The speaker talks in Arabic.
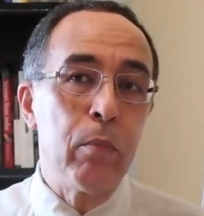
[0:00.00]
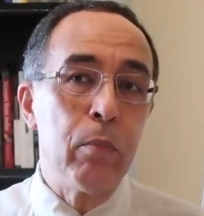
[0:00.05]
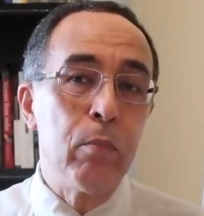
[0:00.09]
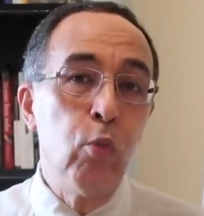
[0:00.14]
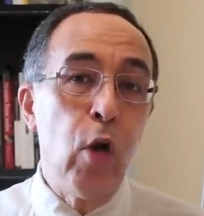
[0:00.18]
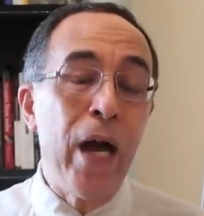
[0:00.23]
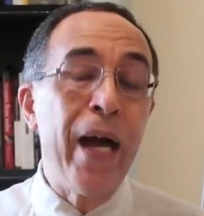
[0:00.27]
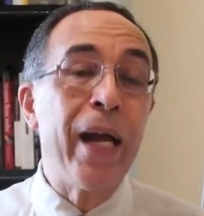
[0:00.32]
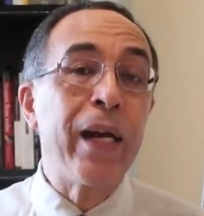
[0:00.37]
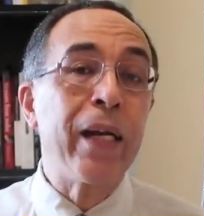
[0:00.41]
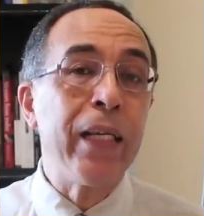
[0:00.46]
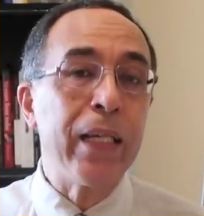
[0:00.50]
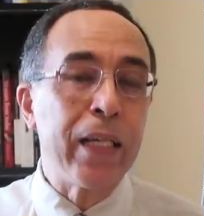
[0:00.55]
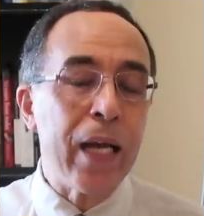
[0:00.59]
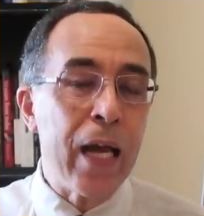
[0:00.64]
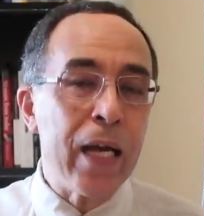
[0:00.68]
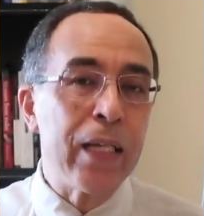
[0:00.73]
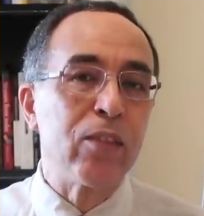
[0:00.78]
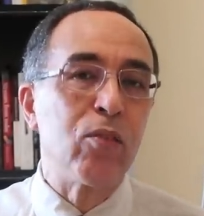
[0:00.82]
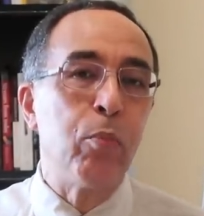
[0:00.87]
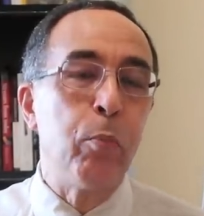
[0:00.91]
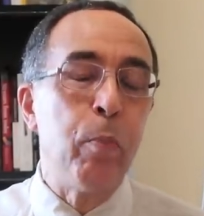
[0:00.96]

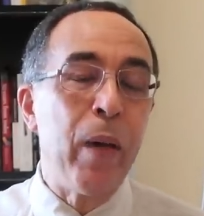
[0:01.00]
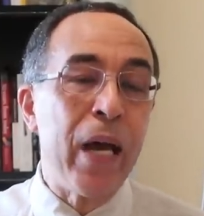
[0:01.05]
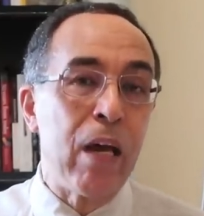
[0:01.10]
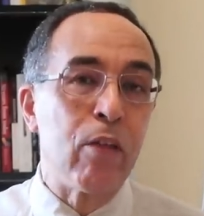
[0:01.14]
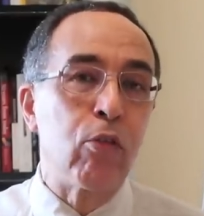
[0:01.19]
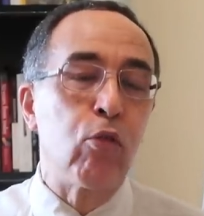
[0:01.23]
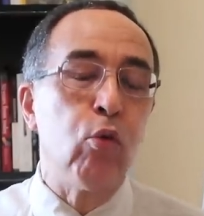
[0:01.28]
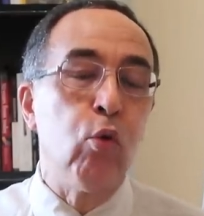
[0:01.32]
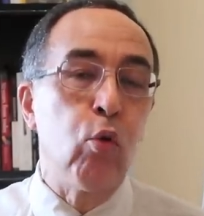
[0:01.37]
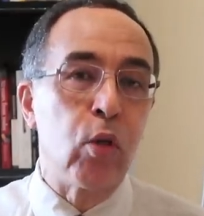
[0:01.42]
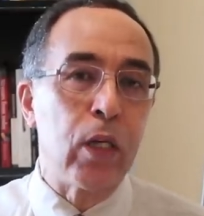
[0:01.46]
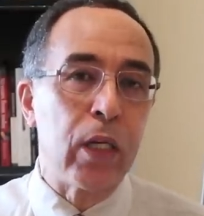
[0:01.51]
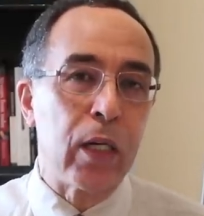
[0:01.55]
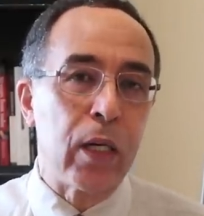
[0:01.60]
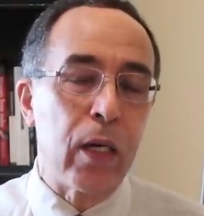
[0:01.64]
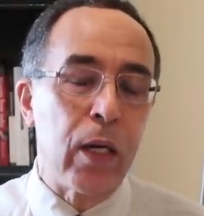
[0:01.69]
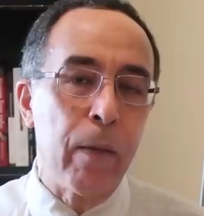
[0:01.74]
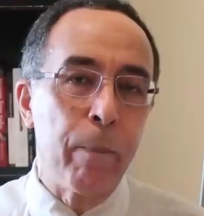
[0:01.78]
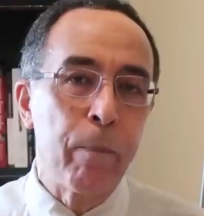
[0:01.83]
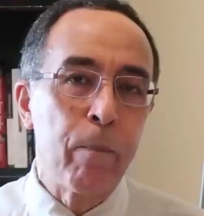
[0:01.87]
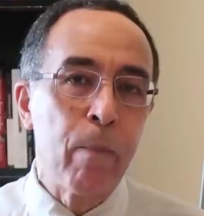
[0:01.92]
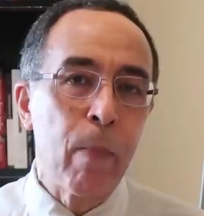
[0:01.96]
محركات بحث
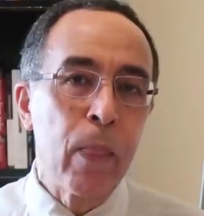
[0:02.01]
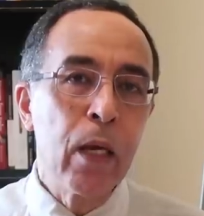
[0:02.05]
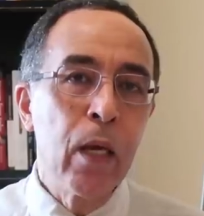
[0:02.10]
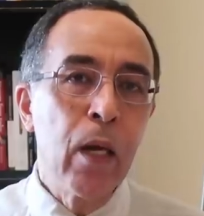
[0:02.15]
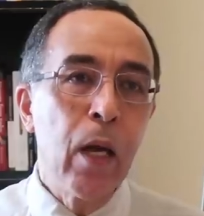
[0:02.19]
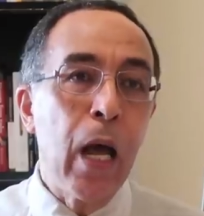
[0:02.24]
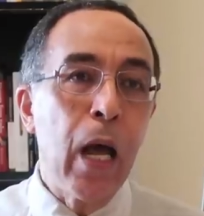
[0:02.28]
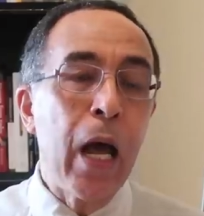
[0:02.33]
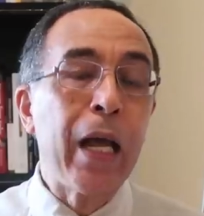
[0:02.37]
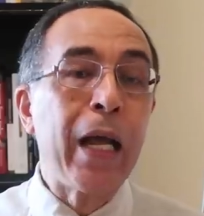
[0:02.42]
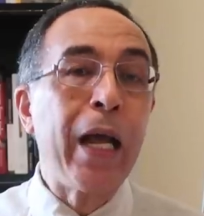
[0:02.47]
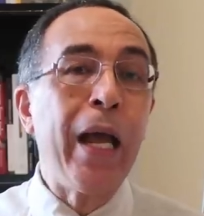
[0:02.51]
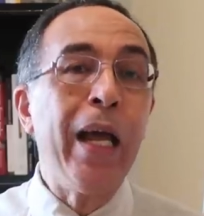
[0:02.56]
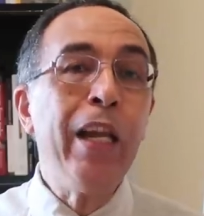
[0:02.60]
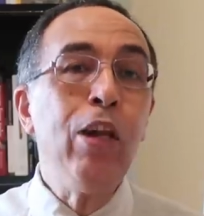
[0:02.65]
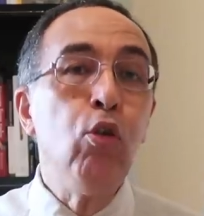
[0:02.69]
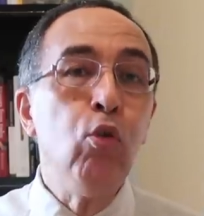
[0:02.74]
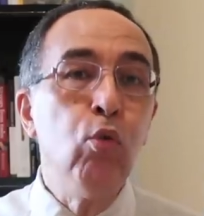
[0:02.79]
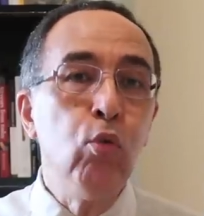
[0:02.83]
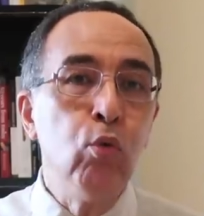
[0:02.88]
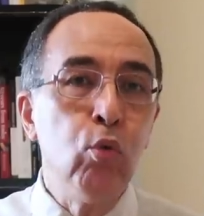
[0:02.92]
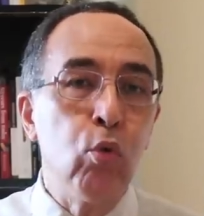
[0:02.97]
أخرى
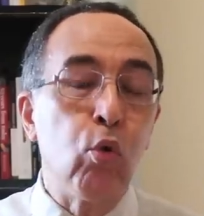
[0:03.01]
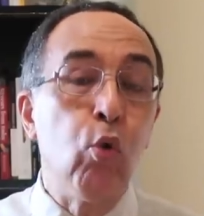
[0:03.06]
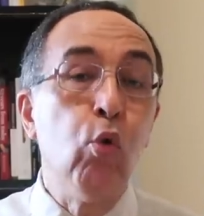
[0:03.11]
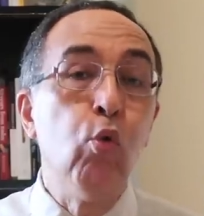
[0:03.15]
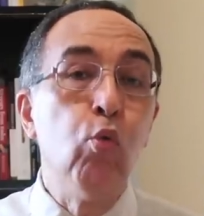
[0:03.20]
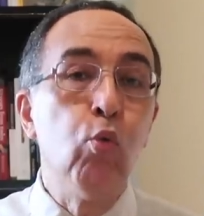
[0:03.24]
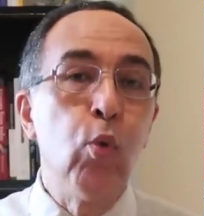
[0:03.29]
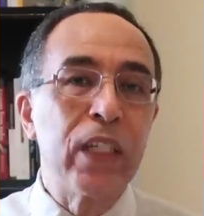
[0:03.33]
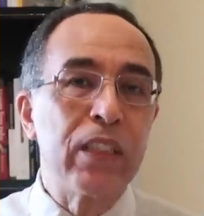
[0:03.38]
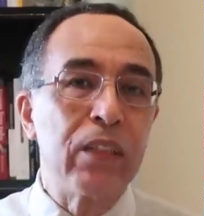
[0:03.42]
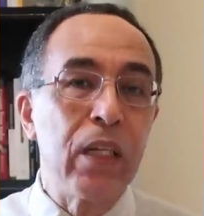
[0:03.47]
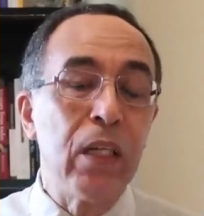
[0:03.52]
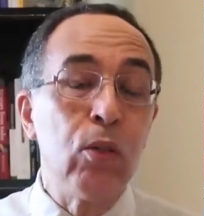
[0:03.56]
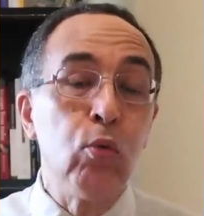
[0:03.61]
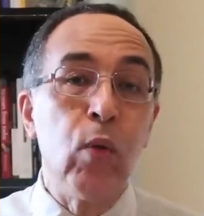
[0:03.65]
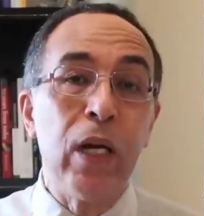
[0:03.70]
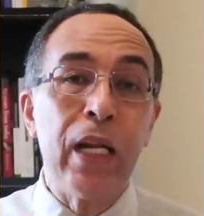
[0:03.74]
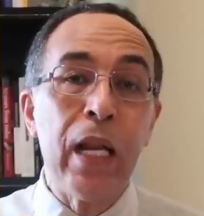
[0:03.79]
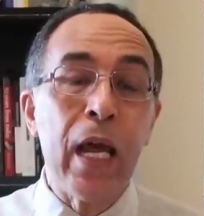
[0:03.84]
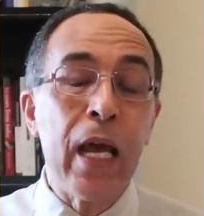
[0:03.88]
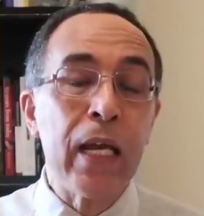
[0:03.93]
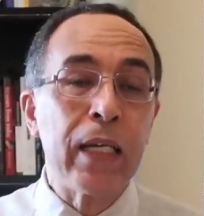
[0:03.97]
أقل قوة
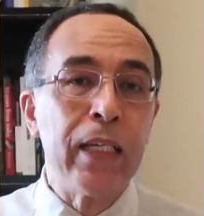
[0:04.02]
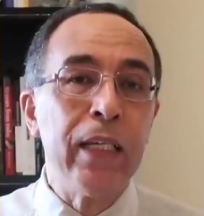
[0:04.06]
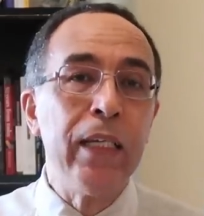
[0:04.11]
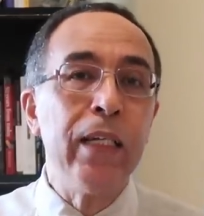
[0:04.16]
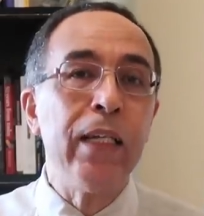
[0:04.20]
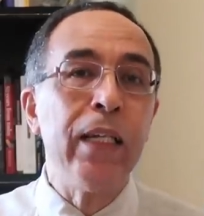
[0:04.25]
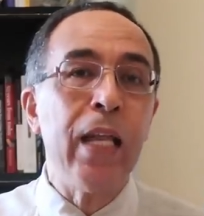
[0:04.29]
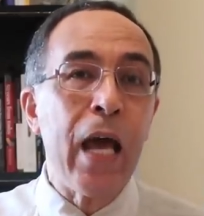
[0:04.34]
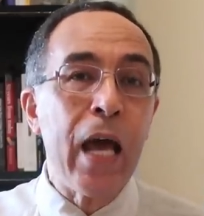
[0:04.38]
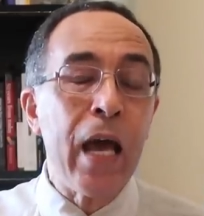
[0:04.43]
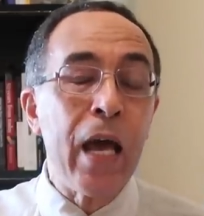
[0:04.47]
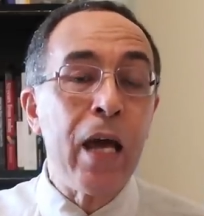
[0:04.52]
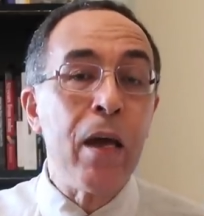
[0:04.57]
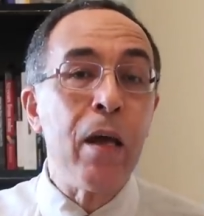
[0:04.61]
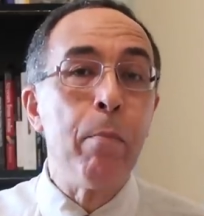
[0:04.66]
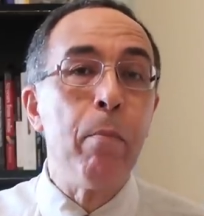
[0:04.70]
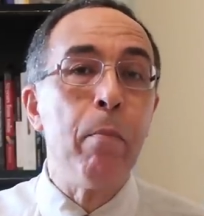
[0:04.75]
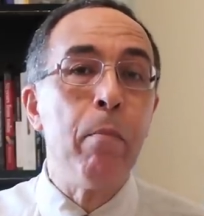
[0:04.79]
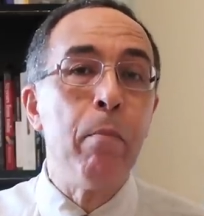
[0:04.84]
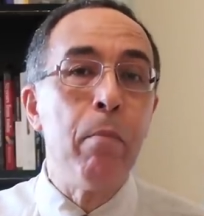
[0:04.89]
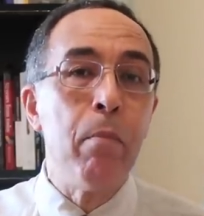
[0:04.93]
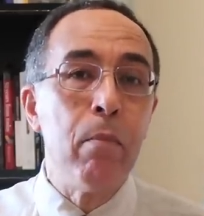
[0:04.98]
ولكن
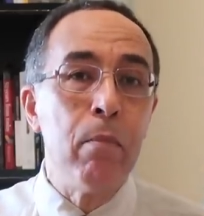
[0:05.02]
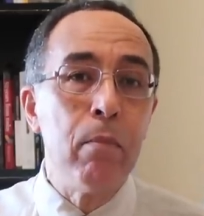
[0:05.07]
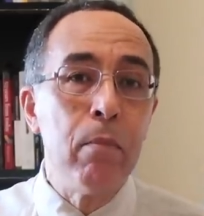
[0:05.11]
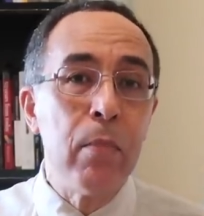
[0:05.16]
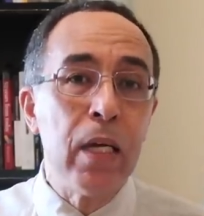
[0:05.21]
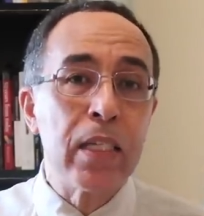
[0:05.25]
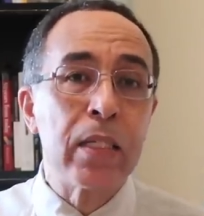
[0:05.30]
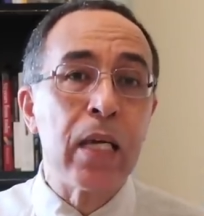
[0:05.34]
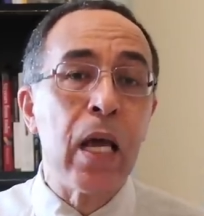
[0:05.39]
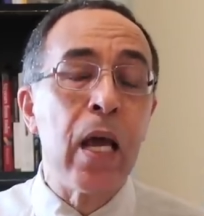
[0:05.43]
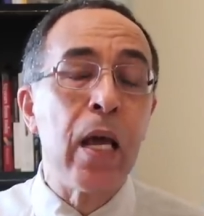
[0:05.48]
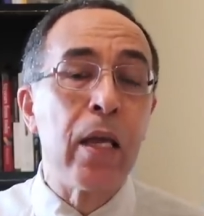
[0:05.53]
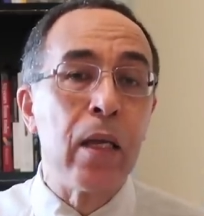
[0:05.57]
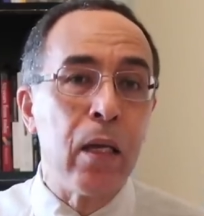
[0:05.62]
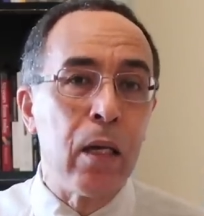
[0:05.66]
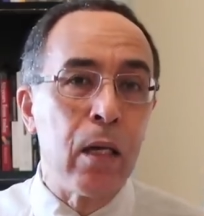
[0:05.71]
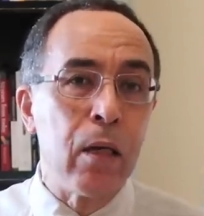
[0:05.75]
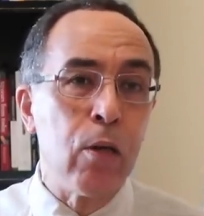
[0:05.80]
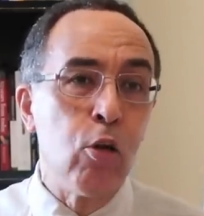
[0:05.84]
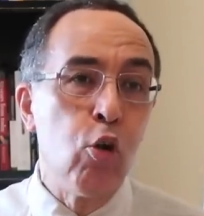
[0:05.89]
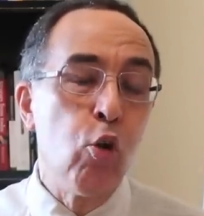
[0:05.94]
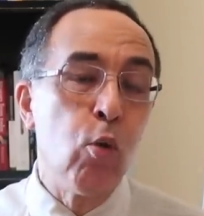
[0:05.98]
لها
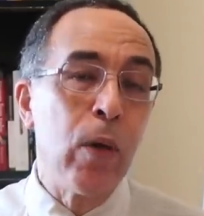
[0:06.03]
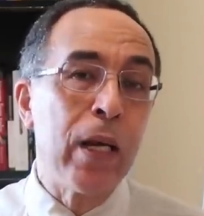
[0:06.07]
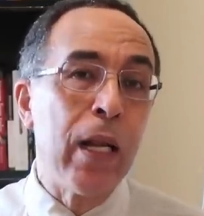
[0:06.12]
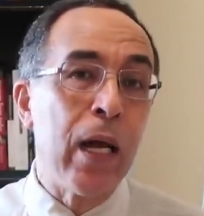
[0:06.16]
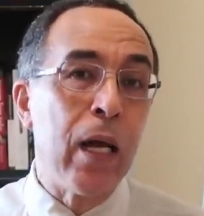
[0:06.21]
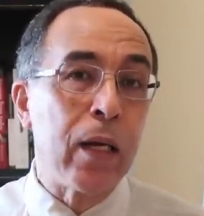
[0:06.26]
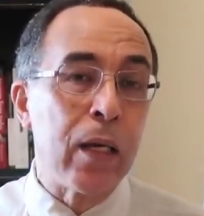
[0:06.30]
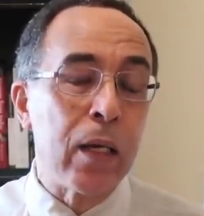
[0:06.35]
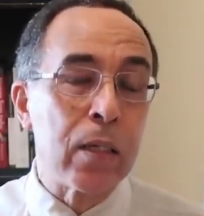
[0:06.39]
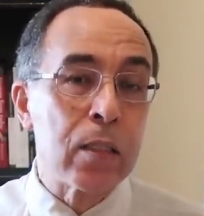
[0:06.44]
مزايا ولها